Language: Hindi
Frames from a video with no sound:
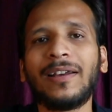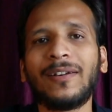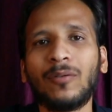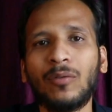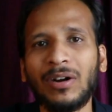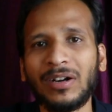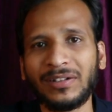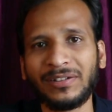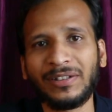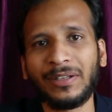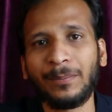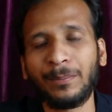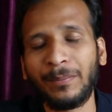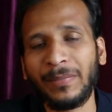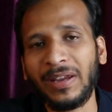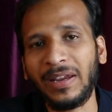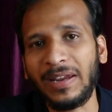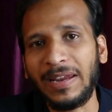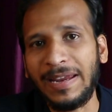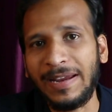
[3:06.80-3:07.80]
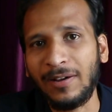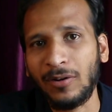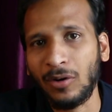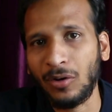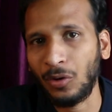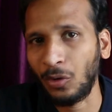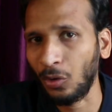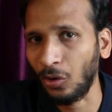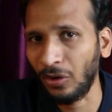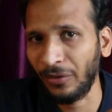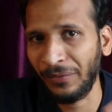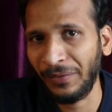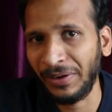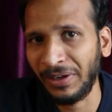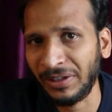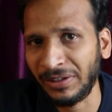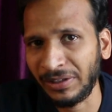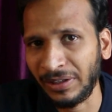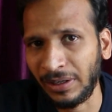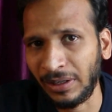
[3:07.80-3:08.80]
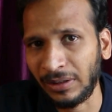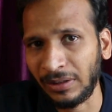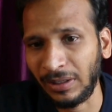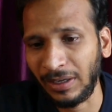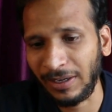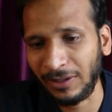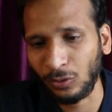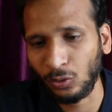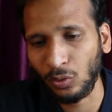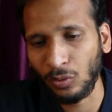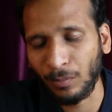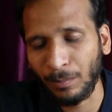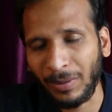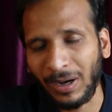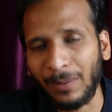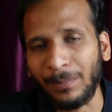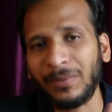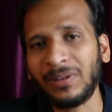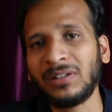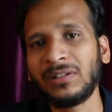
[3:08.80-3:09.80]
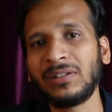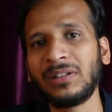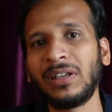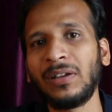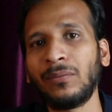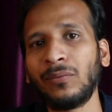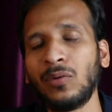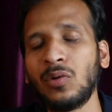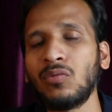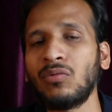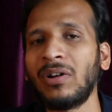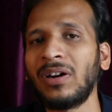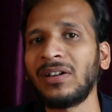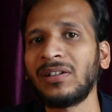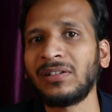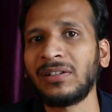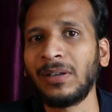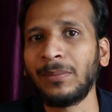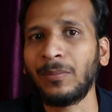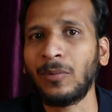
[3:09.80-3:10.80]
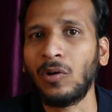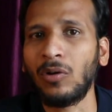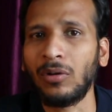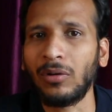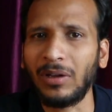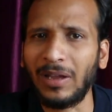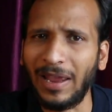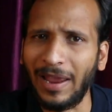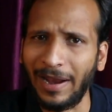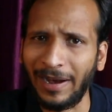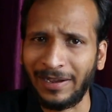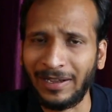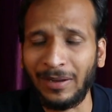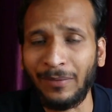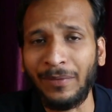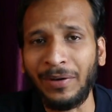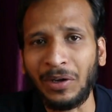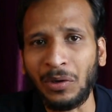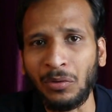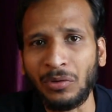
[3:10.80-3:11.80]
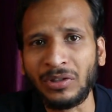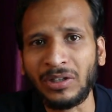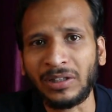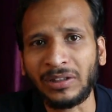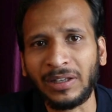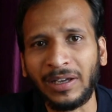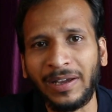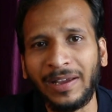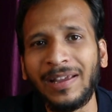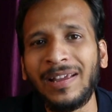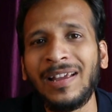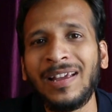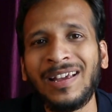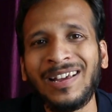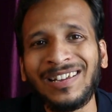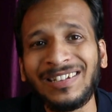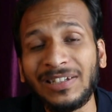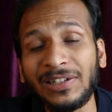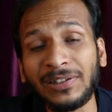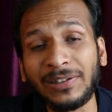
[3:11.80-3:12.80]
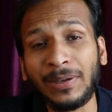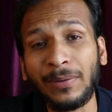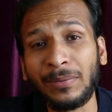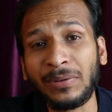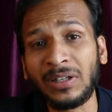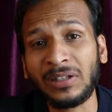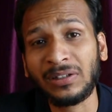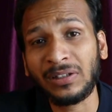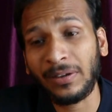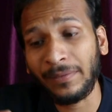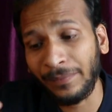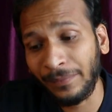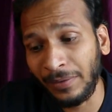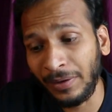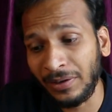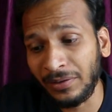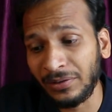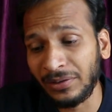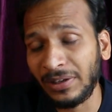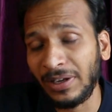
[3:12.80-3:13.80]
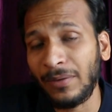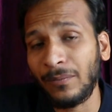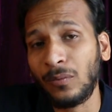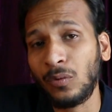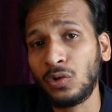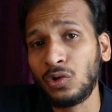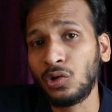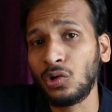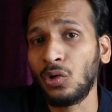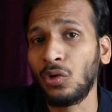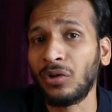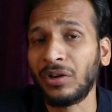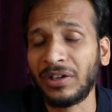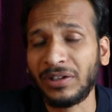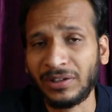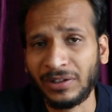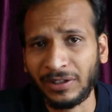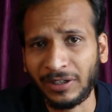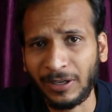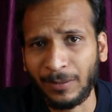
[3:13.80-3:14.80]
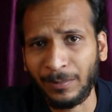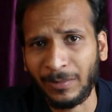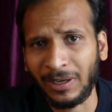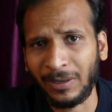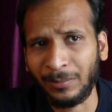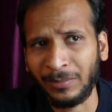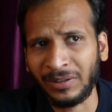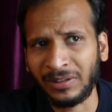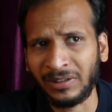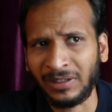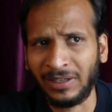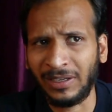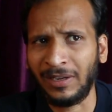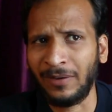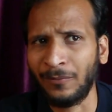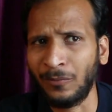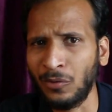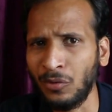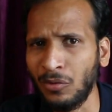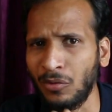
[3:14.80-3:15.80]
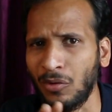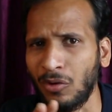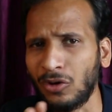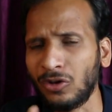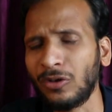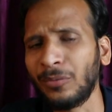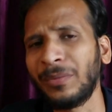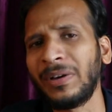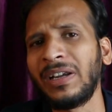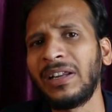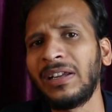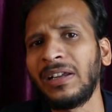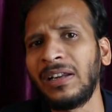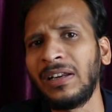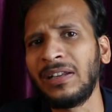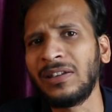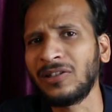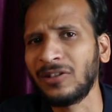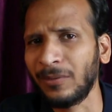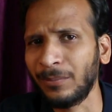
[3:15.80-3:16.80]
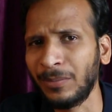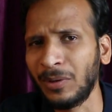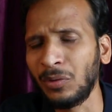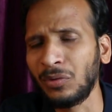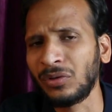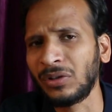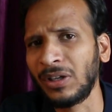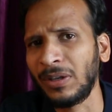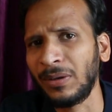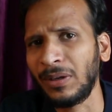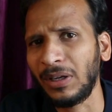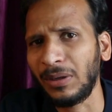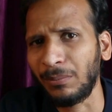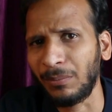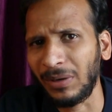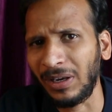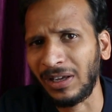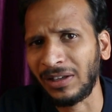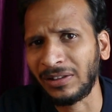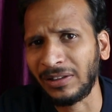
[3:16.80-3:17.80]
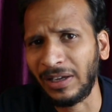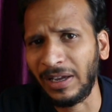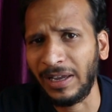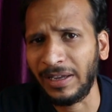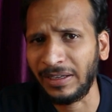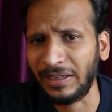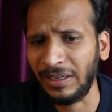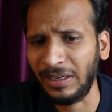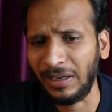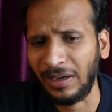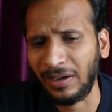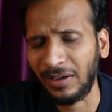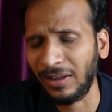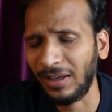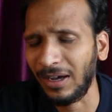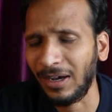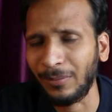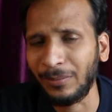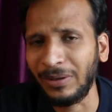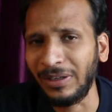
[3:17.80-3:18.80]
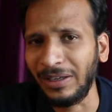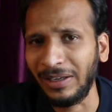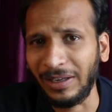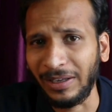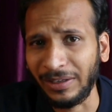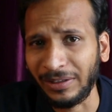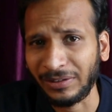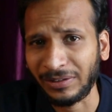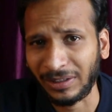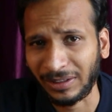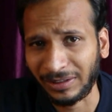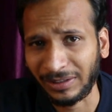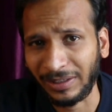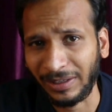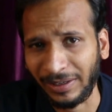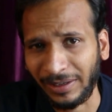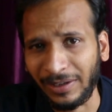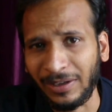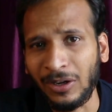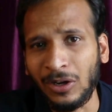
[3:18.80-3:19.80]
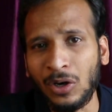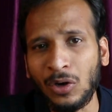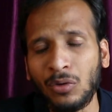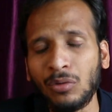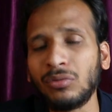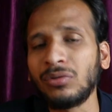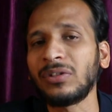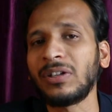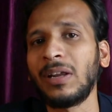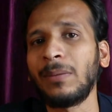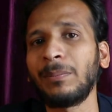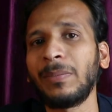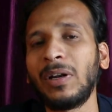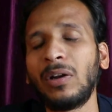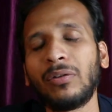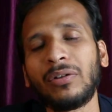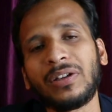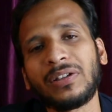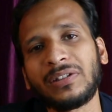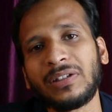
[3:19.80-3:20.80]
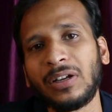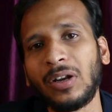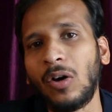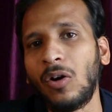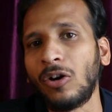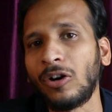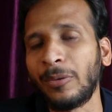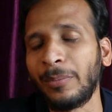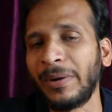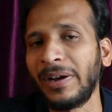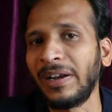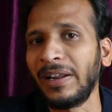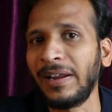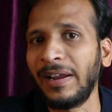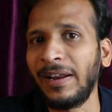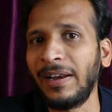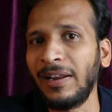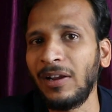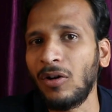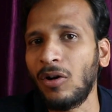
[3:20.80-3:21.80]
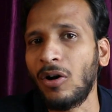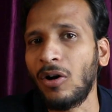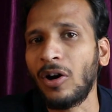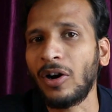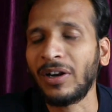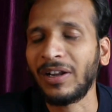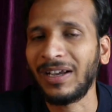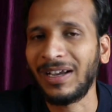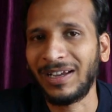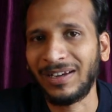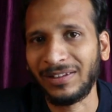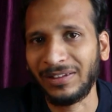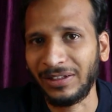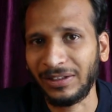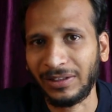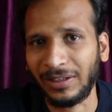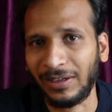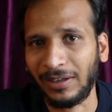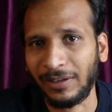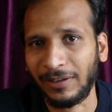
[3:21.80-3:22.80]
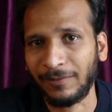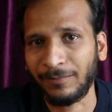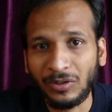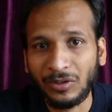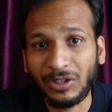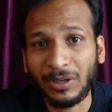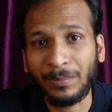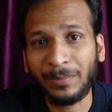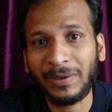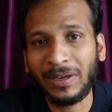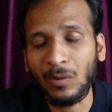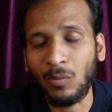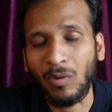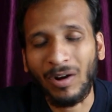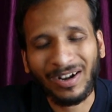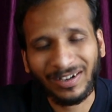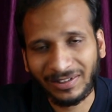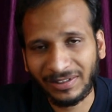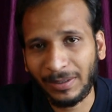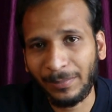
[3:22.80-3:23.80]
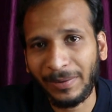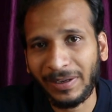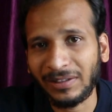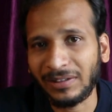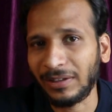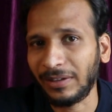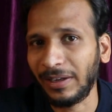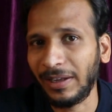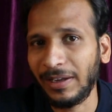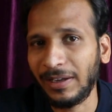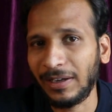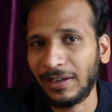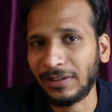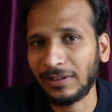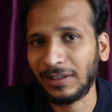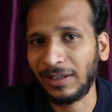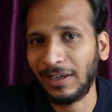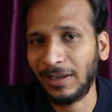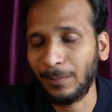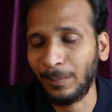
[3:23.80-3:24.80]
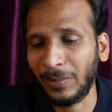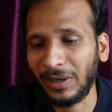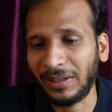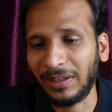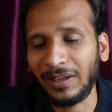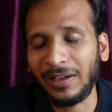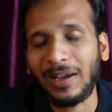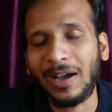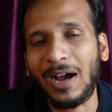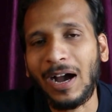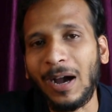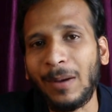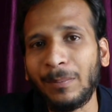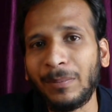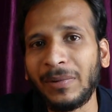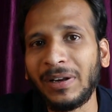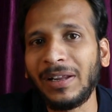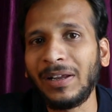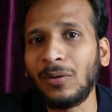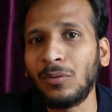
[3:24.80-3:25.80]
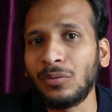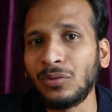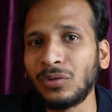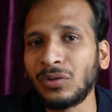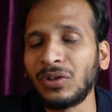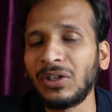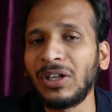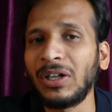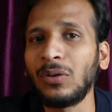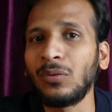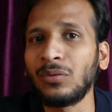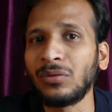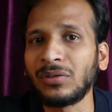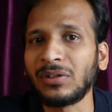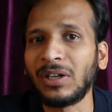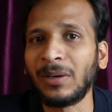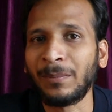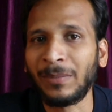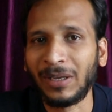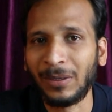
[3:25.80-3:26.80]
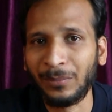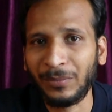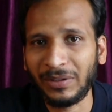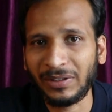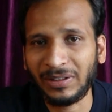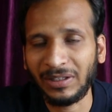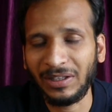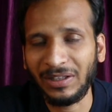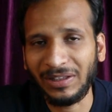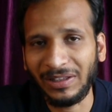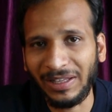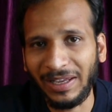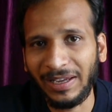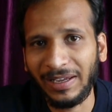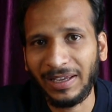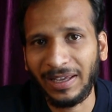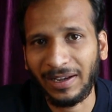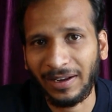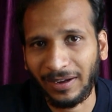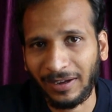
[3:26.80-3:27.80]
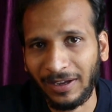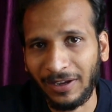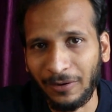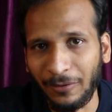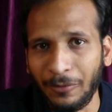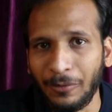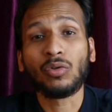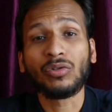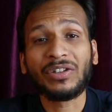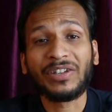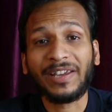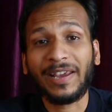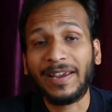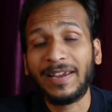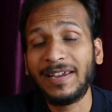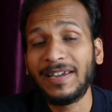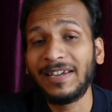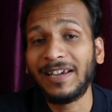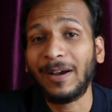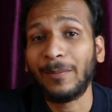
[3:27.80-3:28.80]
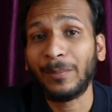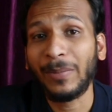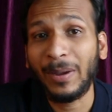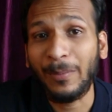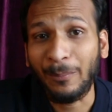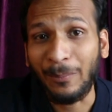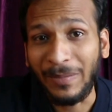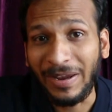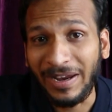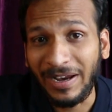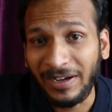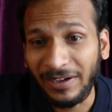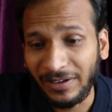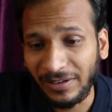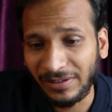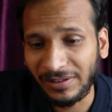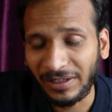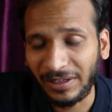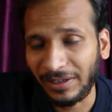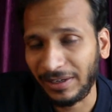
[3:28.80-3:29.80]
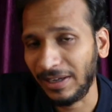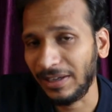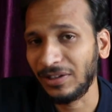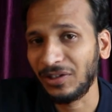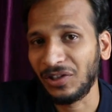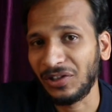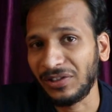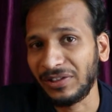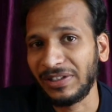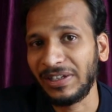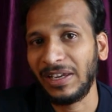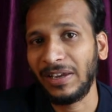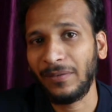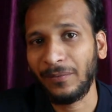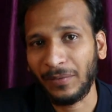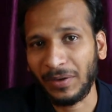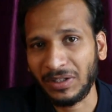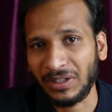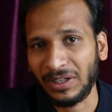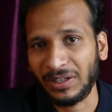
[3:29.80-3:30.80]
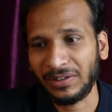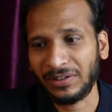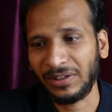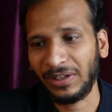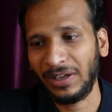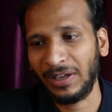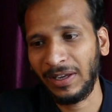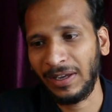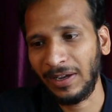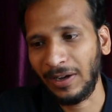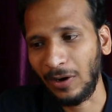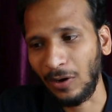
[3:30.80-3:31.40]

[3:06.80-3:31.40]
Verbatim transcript: अगर व्हाट्सएप में एक और नोटिफिकेशन आता है तो वापस से वो व्हाट्सएप एक्टिवेट हो जाता है जिसके वजह से फिर से वो जो लोकेशन का परमिशन है वो ऑटोमेटिकली जब भी उसे लगता है कि हाँ अभी ले सकते हैं उस टाइम पे लोकेशन ऑटोमेटिकली ऑन कर देता है जबकि व्हाट्सएप ऐसा नहीं करता है बल्कि आपने उससे उसका परमिशन दे के रखे हो तो यही यहाँ पे मेन रीज़न है जिसकी वजह से